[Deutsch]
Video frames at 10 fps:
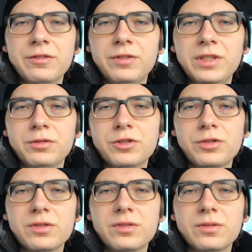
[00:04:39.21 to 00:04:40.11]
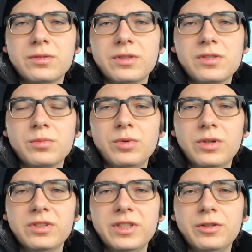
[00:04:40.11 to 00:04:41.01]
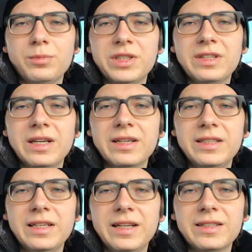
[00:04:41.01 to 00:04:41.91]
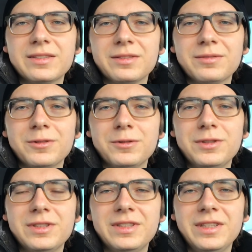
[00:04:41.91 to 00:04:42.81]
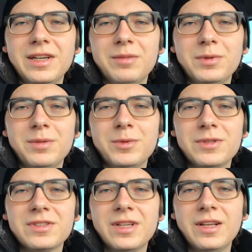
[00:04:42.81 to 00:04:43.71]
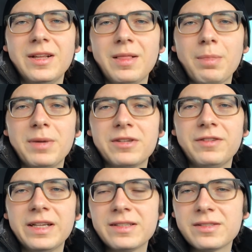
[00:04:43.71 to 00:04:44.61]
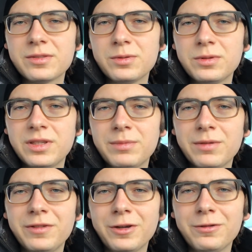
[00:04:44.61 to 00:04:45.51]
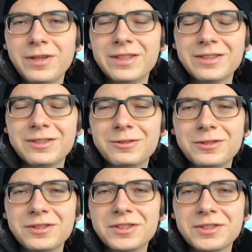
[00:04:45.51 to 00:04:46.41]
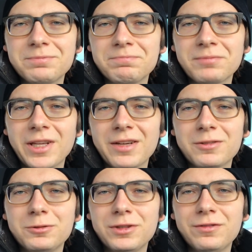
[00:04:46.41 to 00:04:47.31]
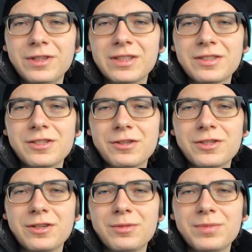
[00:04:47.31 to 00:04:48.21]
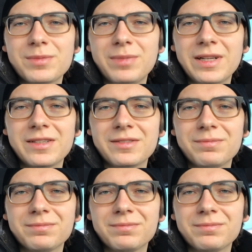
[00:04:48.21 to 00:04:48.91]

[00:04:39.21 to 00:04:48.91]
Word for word: Dank für die Unterstützung und den Support, die Kommentare, die Likes und die Abonnements. Macht weiter so, dann machen wir auch weiter und ähm, ja, gute Fahrt. Ciao, ciao, bis bald.